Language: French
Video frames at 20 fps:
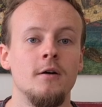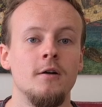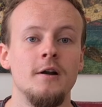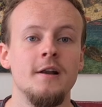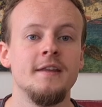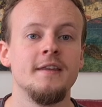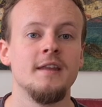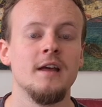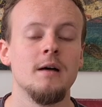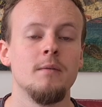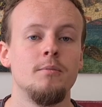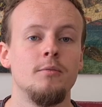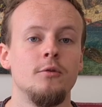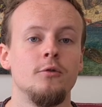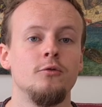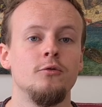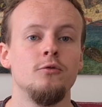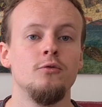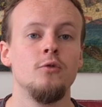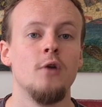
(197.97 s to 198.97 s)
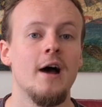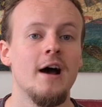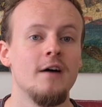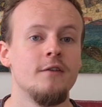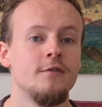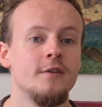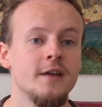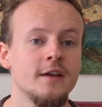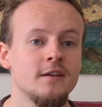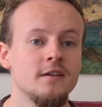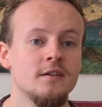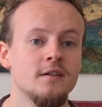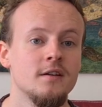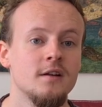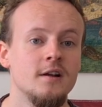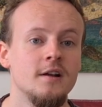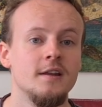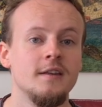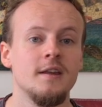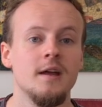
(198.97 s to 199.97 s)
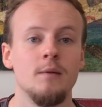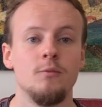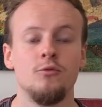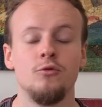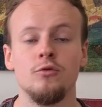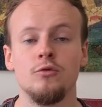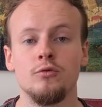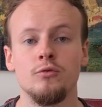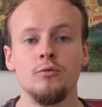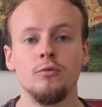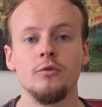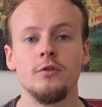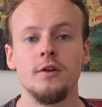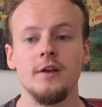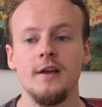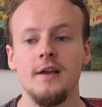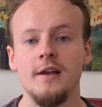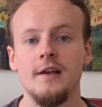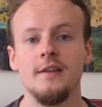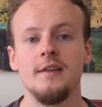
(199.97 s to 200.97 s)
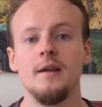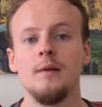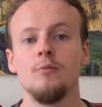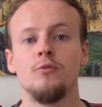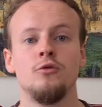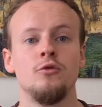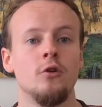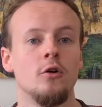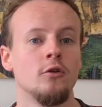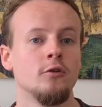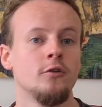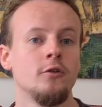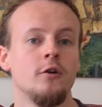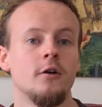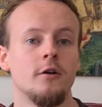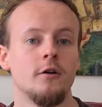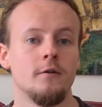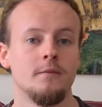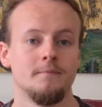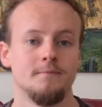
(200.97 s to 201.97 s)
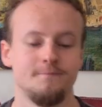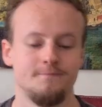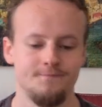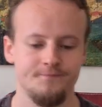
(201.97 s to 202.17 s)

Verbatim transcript: l'étape du avec, l'étape du contre et l'étape du en dehors.